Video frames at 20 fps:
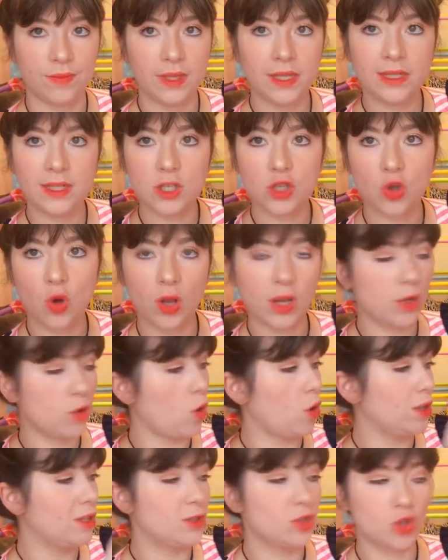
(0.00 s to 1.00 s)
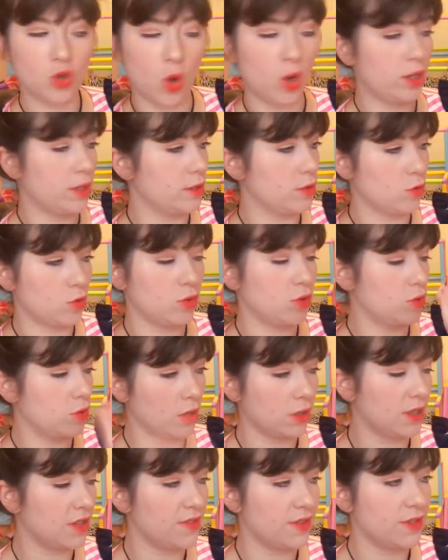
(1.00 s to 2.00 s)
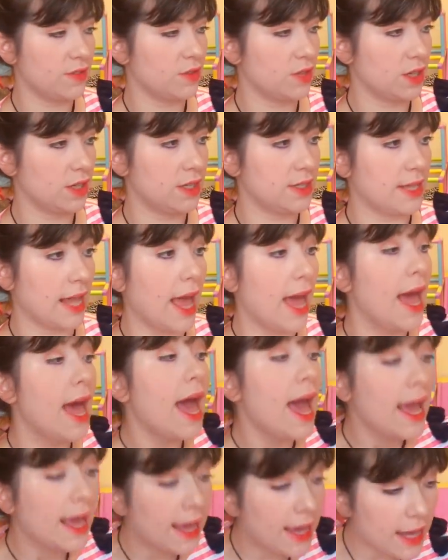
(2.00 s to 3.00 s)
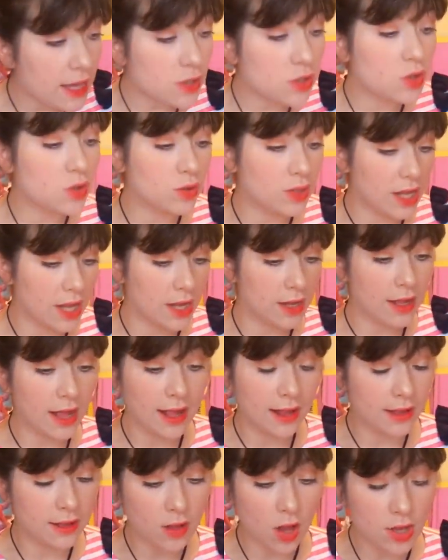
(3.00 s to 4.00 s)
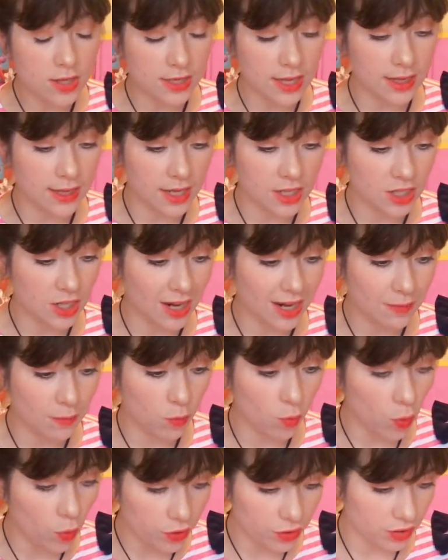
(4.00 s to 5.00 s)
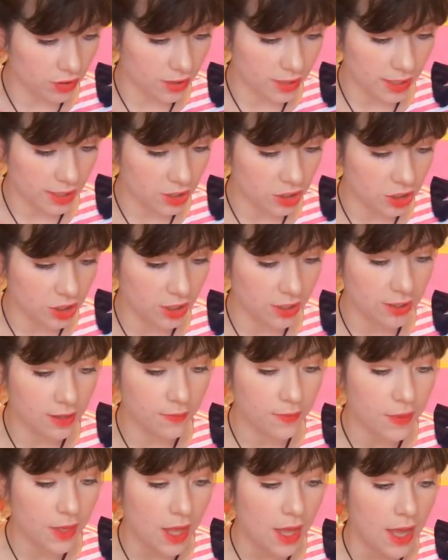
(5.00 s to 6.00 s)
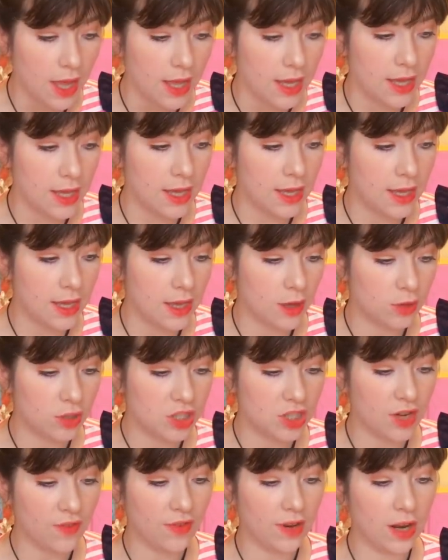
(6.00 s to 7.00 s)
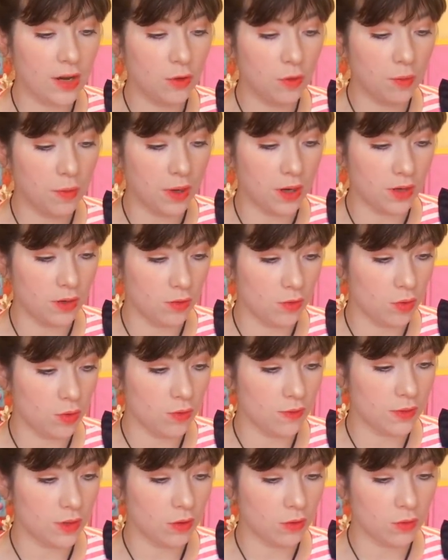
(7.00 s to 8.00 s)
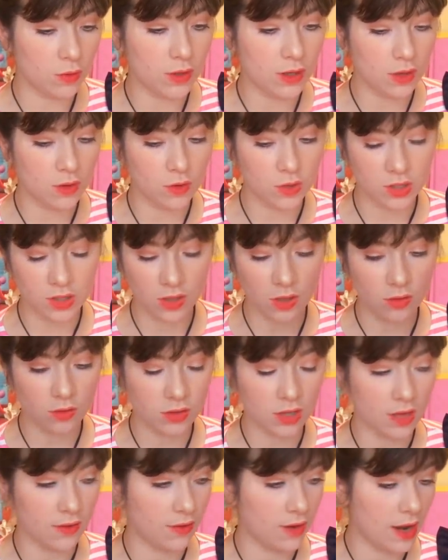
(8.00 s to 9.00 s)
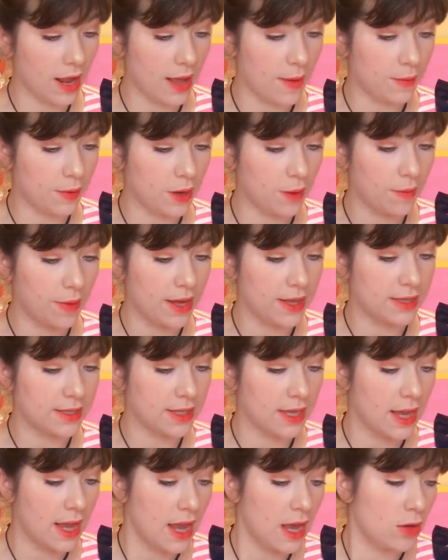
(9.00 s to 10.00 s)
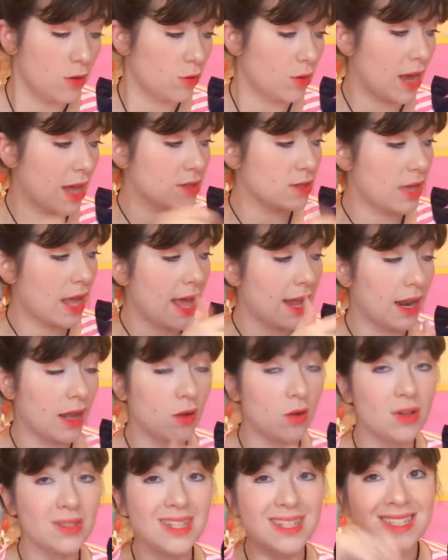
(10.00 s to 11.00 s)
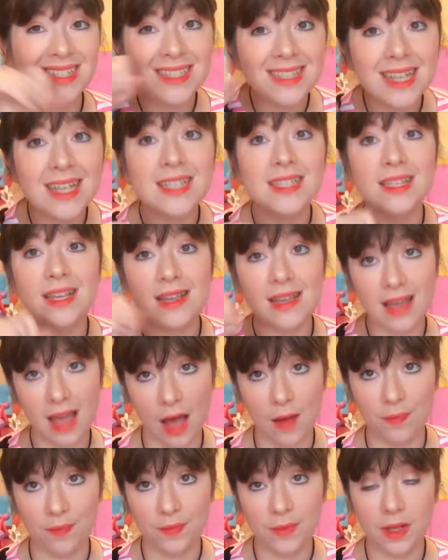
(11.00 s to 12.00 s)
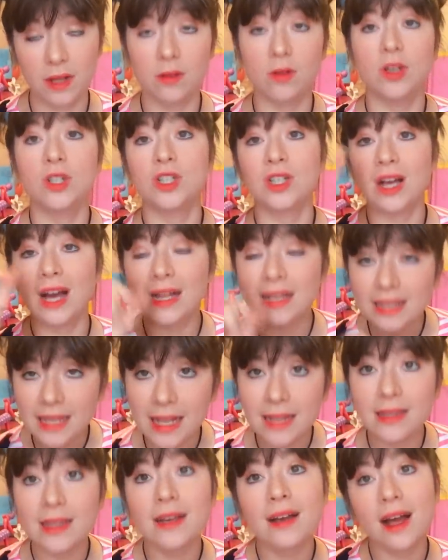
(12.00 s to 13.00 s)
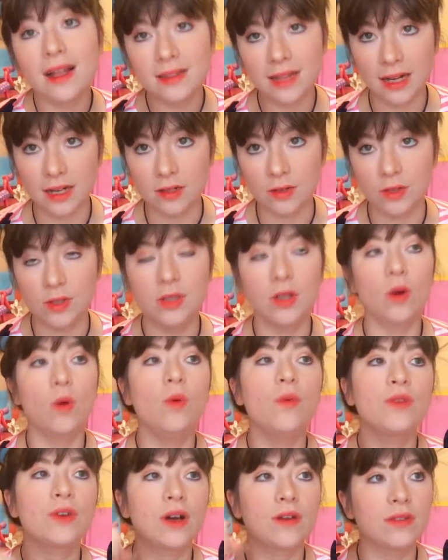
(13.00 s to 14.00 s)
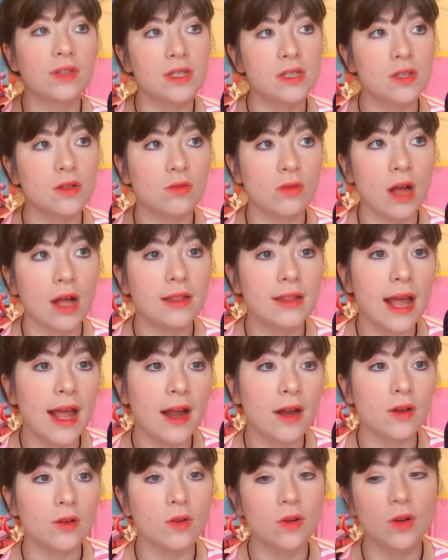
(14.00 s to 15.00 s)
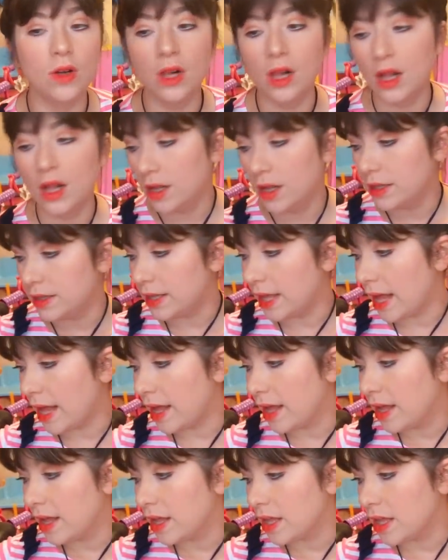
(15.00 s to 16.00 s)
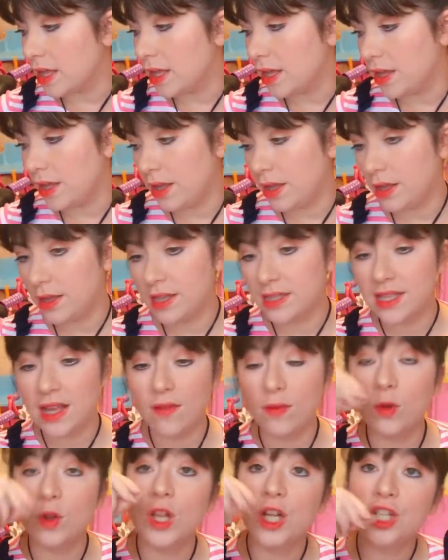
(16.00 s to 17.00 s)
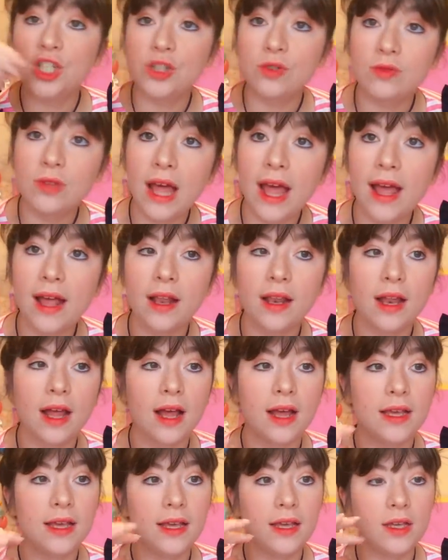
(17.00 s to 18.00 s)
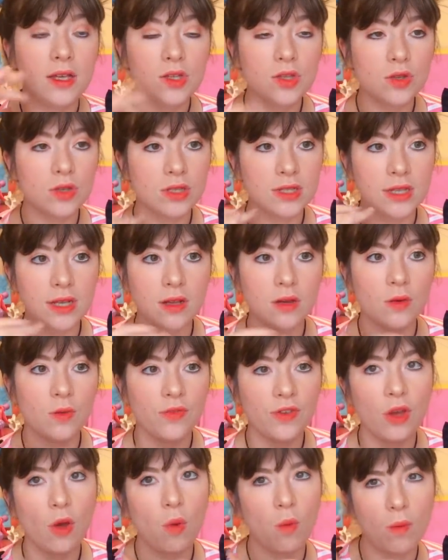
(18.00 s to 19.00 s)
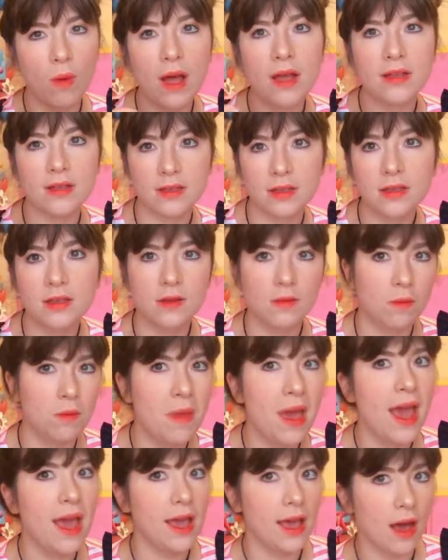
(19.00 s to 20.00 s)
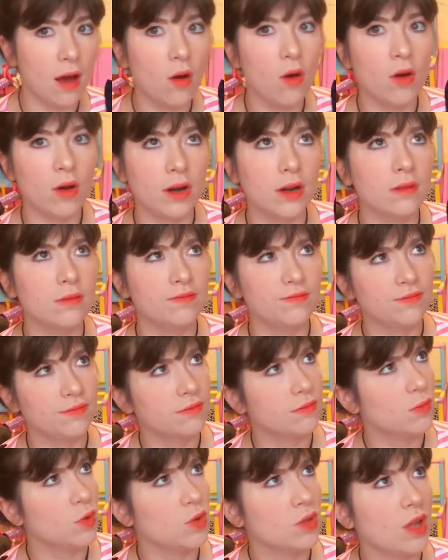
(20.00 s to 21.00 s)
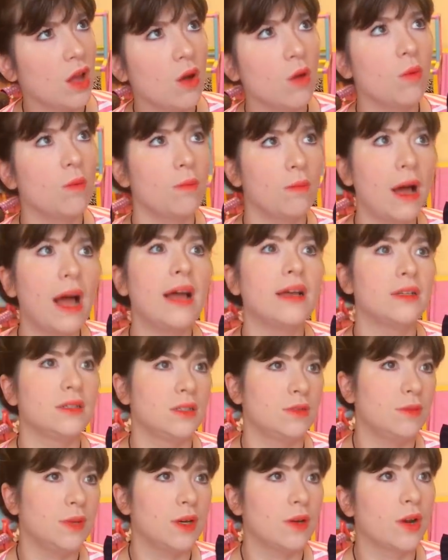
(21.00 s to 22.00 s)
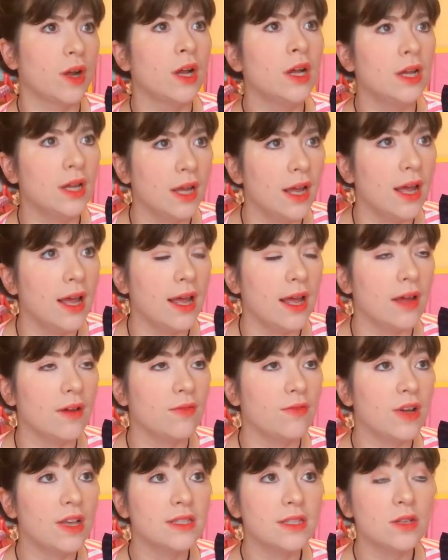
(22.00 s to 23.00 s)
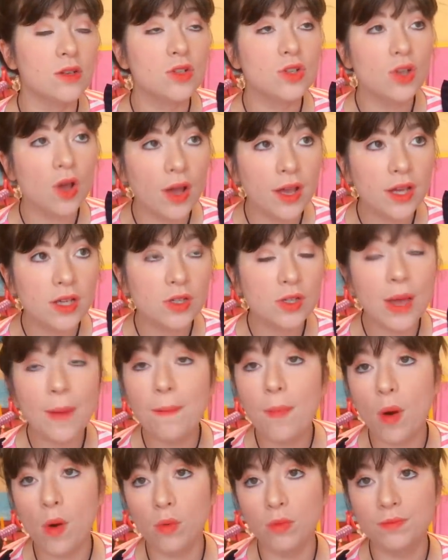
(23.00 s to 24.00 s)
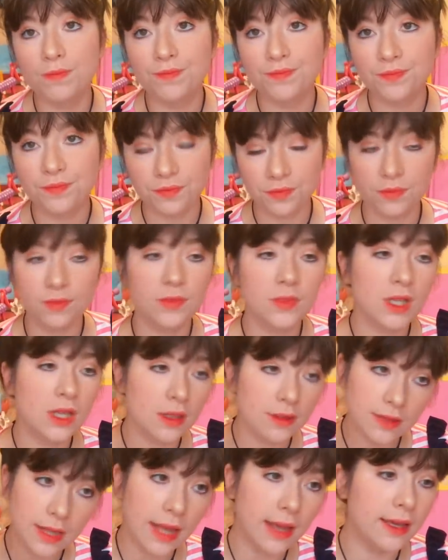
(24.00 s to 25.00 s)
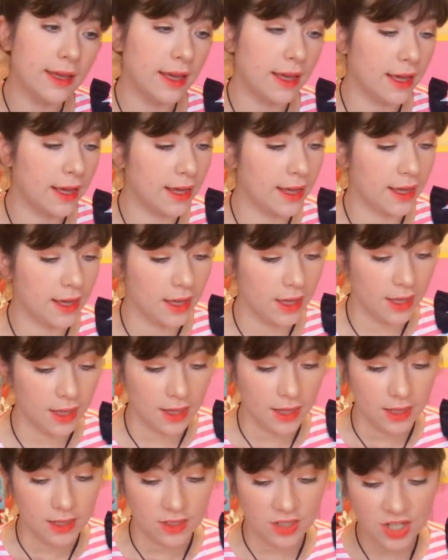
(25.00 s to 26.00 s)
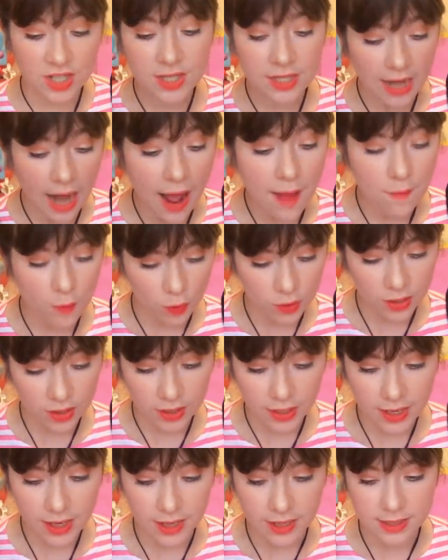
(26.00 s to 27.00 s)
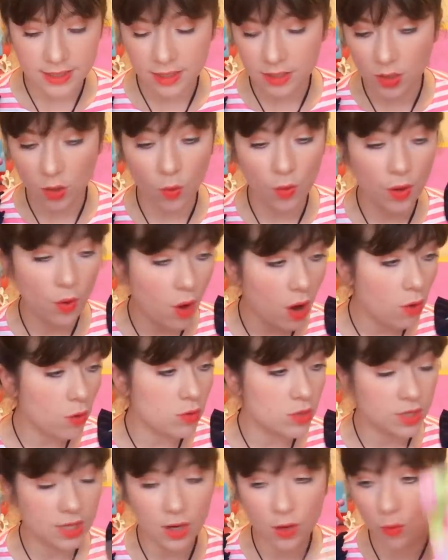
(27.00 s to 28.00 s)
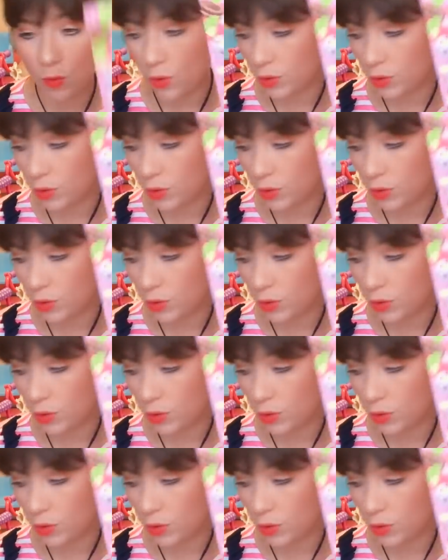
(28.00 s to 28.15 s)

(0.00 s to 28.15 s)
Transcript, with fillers: E descola, e cola, e descola as vezes que você quiser. Isso, de, é, nossa, deixa ela muito entretida. E eu deixava ela no banco. Não, eu, isso que eu não tava na época, mas no caso, ela gosta de desenhar. Ela gosta de caneta e caderno. Então eu ficava desenhando caderno, né? E desenhava no dedinho dela. E isso assim, eu fiquei umas meia hora, total mais de meia hora, é, fazendo só isso. É bom, né? Que distrai muito a criança. Então eu aconselho